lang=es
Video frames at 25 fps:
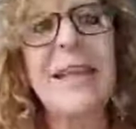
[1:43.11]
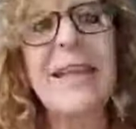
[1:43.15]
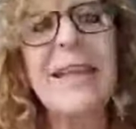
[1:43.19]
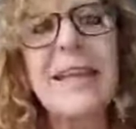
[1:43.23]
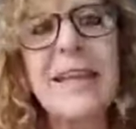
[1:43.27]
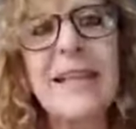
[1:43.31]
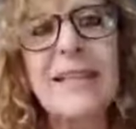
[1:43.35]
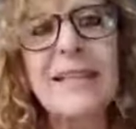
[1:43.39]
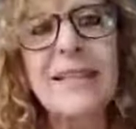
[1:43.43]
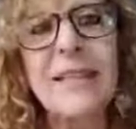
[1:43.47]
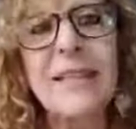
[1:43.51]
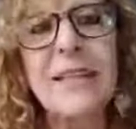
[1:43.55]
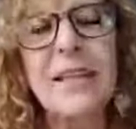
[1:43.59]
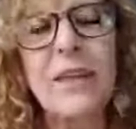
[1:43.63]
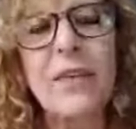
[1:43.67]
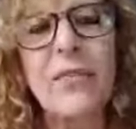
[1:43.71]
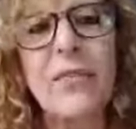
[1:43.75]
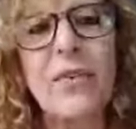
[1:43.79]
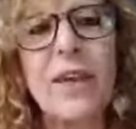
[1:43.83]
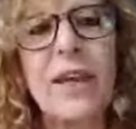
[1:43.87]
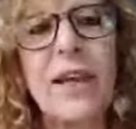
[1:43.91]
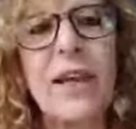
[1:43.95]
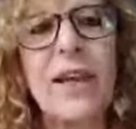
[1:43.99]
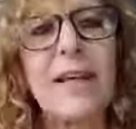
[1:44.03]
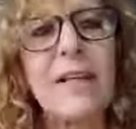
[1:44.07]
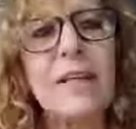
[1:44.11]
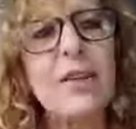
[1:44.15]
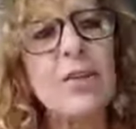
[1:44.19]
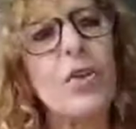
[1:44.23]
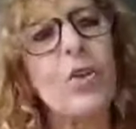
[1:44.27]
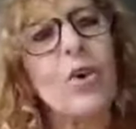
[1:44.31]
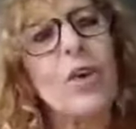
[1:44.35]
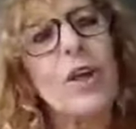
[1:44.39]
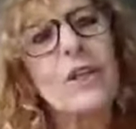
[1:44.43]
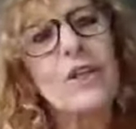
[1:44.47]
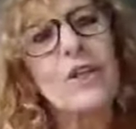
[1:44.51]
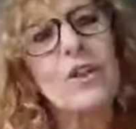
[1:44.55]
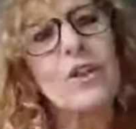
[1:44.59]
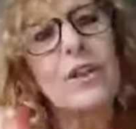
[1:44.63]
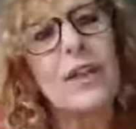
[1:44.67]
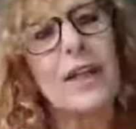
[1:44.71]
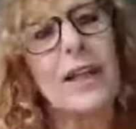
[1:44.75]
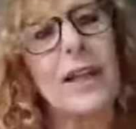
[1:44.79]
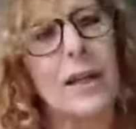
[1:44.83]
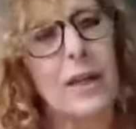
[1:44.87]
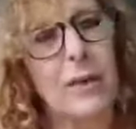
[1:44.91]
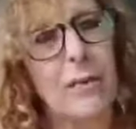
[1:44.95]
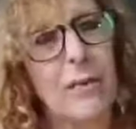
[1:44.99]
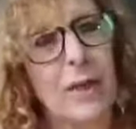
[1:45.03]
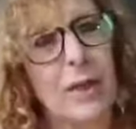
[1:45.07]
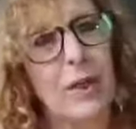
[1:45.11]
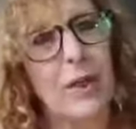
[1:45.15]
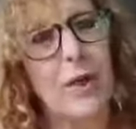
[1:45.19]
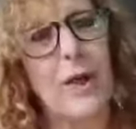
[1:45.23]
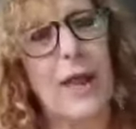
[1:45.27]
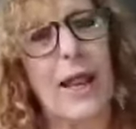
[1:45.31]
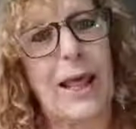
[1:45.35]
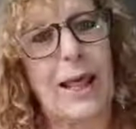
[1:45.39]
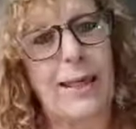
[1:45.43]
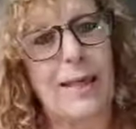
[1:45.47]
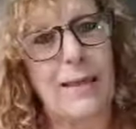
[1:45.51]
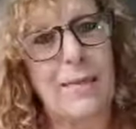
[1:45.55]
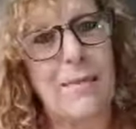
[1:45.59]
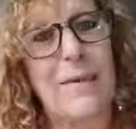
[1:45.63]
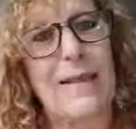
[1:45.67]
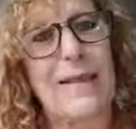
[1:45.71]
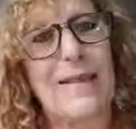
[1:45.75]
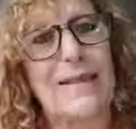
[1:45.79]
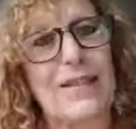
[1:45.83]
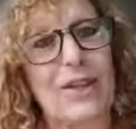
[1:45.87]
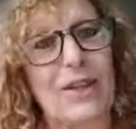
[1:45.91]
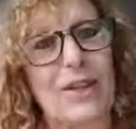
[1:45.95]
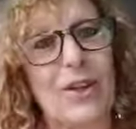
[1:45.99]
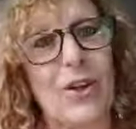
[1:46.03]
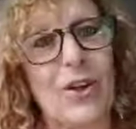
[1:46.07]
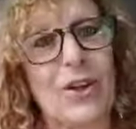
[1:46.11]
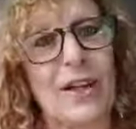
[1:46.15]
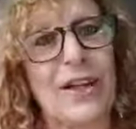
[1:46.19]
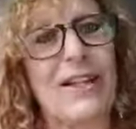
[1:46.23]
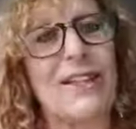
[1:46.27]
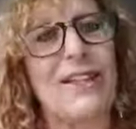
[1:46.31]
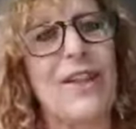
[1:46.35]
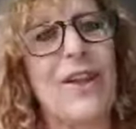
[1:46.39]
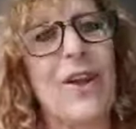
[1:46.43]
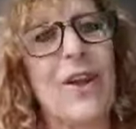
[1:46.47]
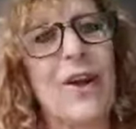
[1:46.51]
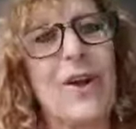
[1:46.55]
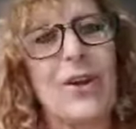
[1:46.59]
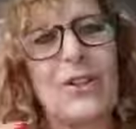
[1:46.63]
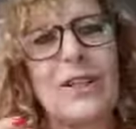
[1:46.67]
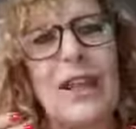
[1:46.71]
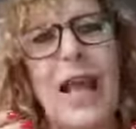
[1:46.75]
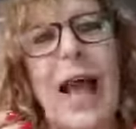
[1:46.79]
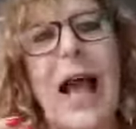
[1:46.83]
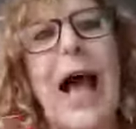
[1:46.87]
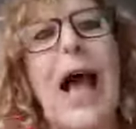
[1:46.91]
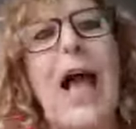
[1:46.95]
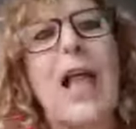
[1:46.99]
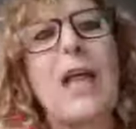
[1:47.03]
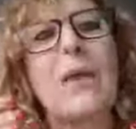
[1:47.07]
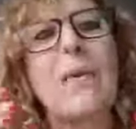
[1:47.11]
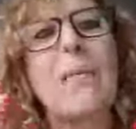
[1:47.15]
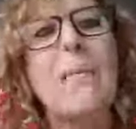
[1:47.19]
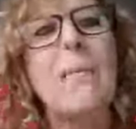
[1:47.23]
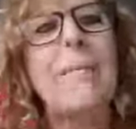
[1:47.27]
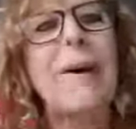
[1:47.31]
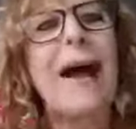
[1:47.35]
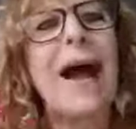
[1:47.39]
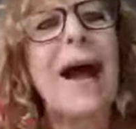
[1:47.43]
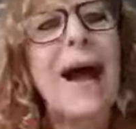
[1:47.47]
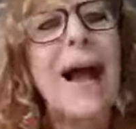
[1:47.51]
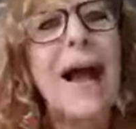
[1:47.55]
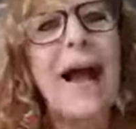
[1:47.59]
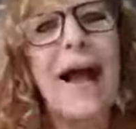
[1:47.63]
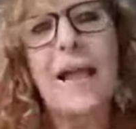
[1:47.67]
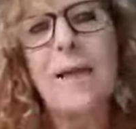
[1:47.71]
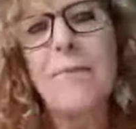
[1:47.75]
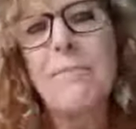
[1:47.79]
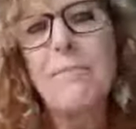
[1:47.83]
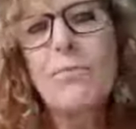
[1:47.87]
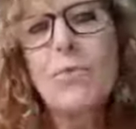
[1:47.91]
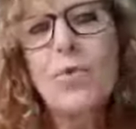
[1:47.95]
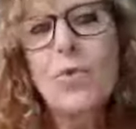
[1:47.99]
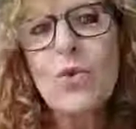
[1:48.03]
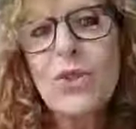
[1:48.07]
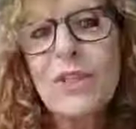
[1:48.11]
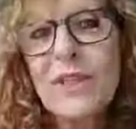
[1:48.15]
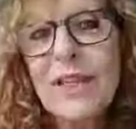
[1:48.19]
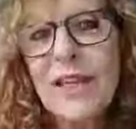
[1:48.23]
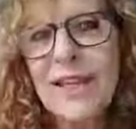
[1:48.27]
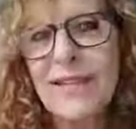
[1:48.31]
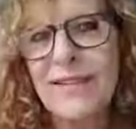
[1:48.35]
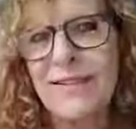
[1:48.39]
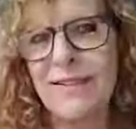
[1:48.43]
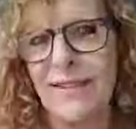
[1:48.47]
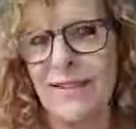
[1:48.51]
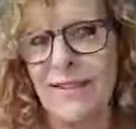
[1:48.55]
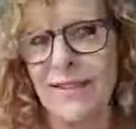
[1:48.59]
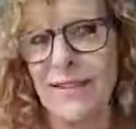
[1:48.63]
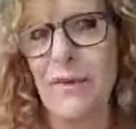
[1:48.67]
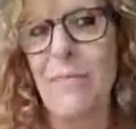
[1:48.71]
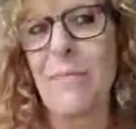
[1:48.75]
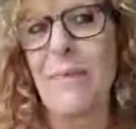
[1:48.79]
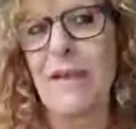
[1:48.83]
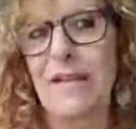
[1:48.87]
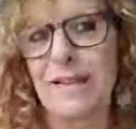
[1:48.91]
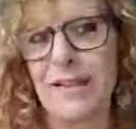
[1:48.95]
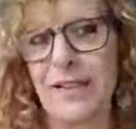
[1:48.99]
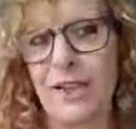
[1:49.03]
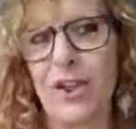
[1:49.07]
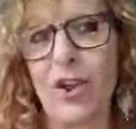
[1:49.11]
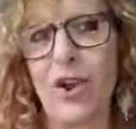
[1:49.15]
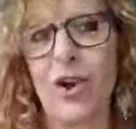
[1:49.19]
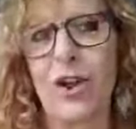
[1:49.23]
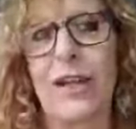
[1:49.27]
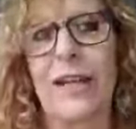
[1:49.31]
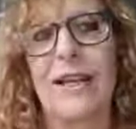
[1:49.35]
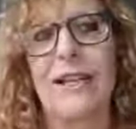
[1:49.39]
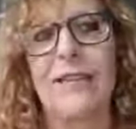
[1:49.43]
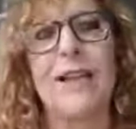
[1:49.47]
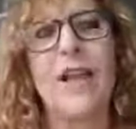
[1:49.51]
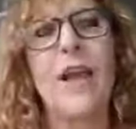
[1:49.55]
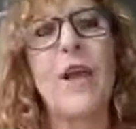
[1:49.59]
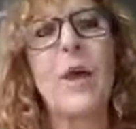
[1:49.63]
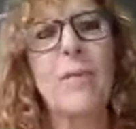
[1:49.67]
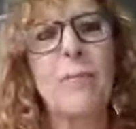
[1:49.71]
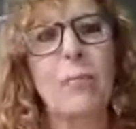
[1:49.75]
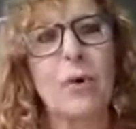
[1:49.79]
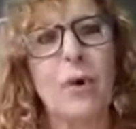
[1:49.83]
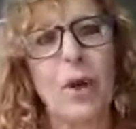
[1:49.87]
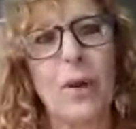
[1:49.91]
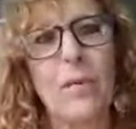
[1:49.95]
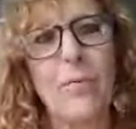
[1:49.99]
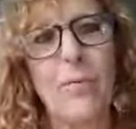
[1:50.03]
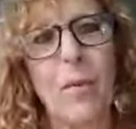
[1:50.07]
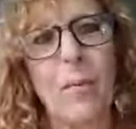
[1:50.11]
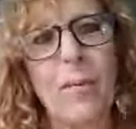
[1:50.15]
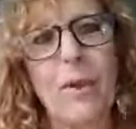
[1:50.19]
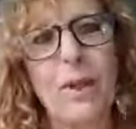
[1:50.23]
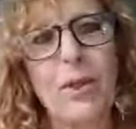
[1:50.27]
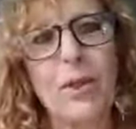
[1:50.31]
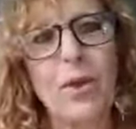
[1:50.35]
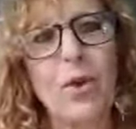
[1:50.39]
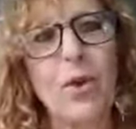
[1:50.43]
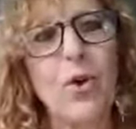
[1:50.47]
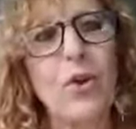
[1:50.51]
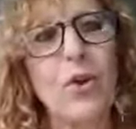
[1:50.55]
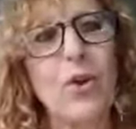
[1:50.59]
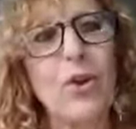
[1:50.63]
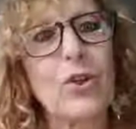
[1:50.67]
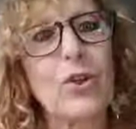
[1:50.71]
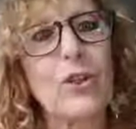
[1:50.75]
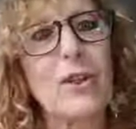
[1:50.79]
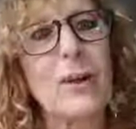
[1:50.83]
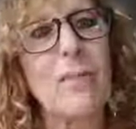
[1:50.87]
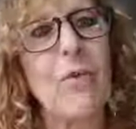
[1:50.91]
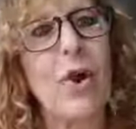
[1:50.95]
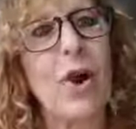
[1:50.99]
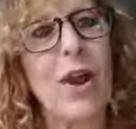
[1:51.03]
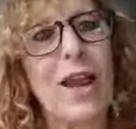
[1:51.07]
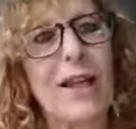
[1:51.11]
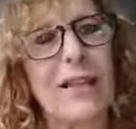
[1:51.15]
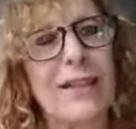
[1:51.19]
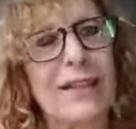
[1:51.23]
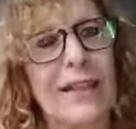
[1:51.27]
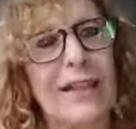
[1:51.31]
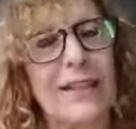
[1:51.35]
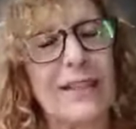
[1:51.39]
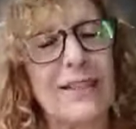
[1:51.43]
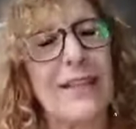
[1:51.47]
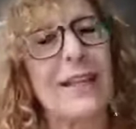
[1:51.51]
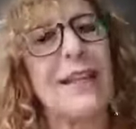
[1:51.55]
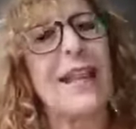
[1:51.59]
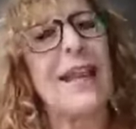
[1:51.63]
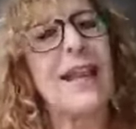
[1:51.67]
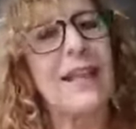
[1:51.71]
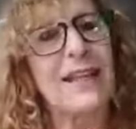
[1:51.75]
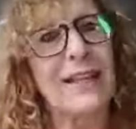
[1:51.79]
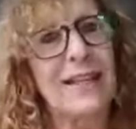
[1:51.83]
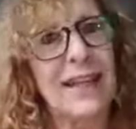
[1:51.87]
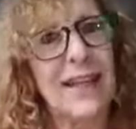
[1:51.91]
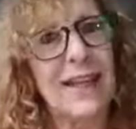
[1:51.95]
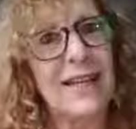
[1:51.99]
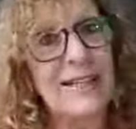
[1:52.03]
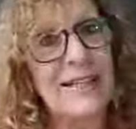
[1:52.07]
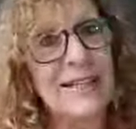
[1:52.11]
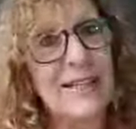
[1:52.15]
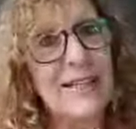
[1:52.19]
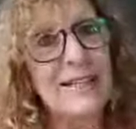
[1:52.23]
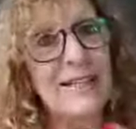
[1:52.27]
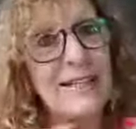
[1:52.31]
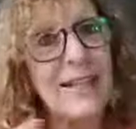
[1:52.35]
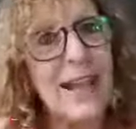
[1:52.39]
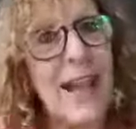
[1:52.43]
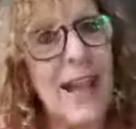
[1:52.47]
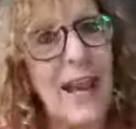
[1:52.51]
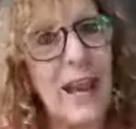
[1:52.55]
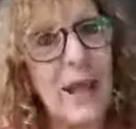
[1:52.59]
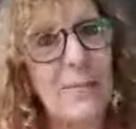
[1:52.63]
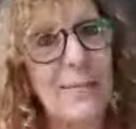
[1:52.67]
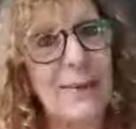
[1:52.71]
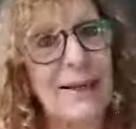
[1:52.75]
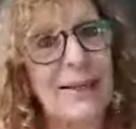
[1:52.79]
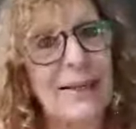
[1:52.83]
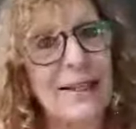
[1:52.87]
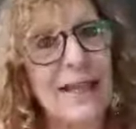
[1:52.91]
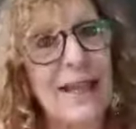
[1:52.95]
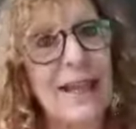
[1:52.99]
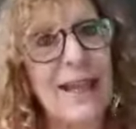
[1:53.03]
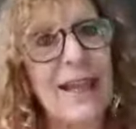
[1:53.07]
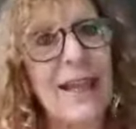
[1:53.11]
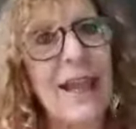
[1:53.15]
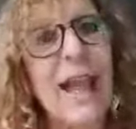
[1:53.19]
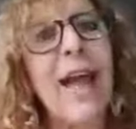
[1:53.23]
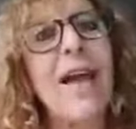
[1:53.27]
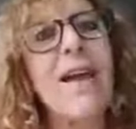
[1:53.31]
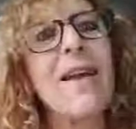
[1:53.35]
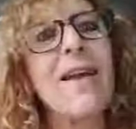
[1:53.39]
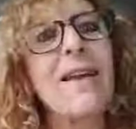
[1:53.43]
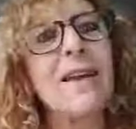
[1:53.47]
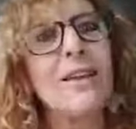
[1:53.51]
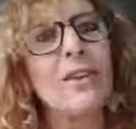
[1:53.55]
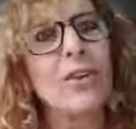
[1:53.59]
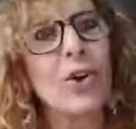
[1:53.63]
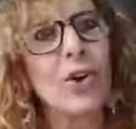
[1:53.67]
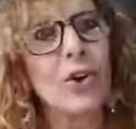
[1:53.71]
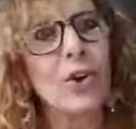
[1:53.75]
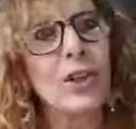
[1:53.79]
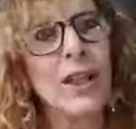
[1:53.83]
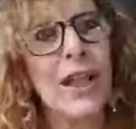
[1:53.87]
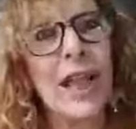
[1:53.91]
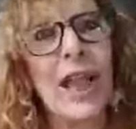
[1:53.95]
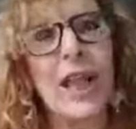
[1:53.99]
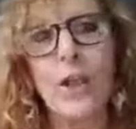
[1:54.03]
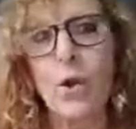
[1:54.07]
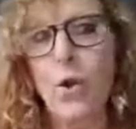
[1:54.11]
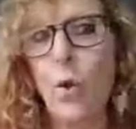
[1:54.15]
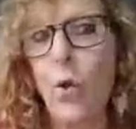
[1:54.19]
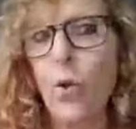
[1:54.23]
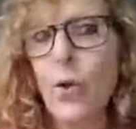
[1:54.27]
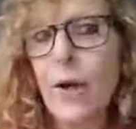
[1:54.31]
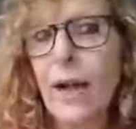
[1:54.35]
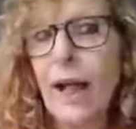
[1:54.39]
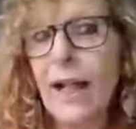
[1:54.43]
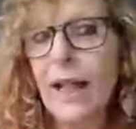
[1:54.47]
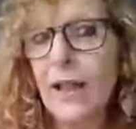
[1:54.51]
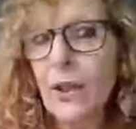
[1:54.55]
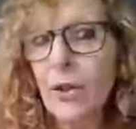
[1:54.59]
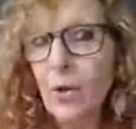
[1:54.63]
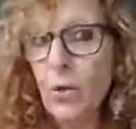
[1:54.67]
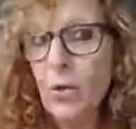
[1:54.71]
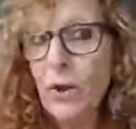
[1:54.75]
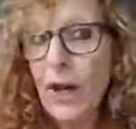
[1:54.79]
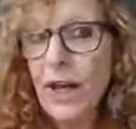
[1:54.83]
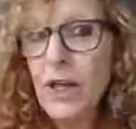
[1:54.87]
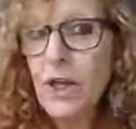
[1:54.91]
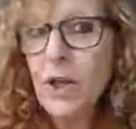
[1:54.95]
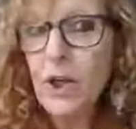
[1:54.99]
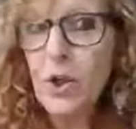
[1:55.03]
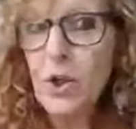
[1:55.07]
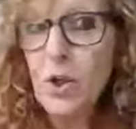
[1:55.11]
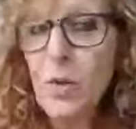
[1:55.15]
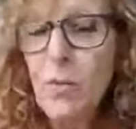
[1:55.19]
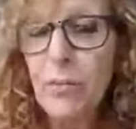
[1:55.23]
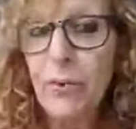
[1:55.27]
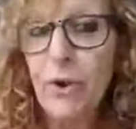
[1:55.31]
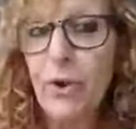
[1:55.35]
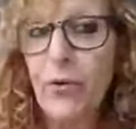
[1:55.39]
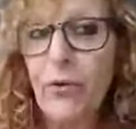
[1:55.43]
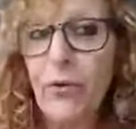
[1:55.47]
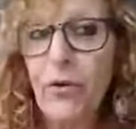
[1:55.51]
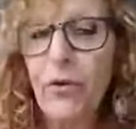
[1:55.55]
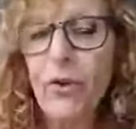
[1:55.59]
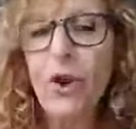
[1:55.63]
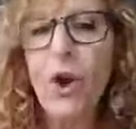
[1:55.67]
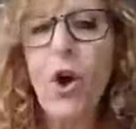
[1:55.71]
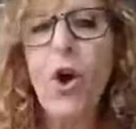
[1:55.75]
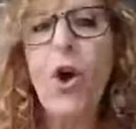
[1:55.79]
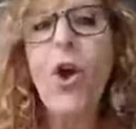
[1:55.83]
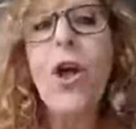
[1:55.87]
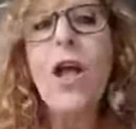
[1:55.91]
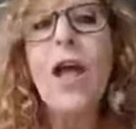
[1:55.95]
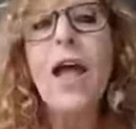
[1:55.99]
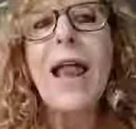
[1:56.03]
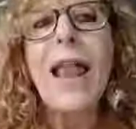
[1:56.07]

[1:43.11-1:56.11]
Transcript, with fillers: ¿Y qué significa eso? Eso tiene que ver con las dimensiones. O sea, hay, va, hay muchas dimensiones. Por el momento conocemos la tercera, que es esta, la materia, donde hay un alto, un ancho y un profundo.